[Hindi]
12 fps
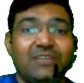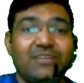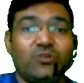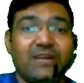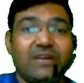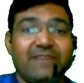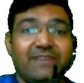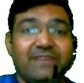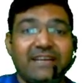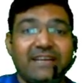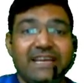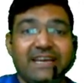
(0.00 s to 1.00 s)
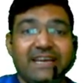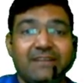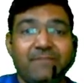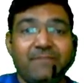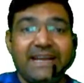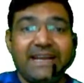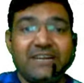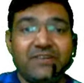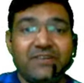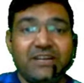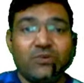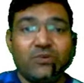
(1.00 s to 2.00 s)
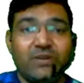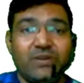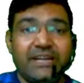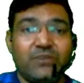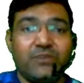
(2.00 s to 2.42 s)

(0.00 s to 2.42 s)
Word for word: तो क्लेवरर ए कंपेरेटिव डिग्री ऑलरेडी